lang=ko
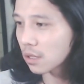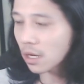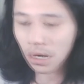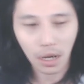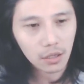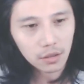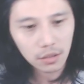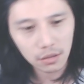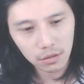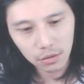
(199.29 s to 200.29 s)
나랑
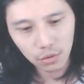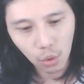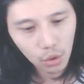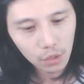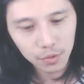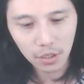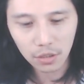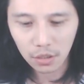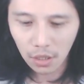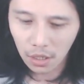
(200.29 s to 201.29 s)
같은
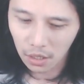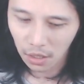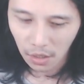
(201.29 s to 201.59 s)
동급생인데, 내가,